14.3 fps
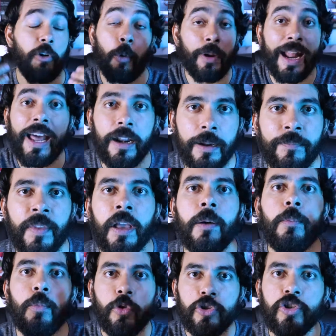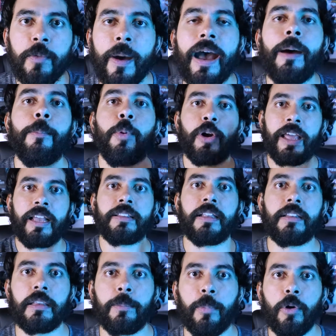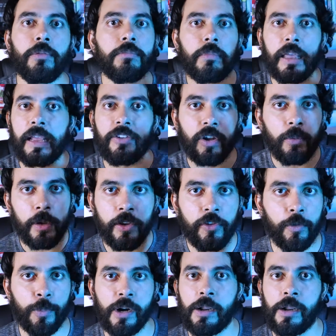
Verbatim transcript: cobrar mucho más por este tipo de servicios.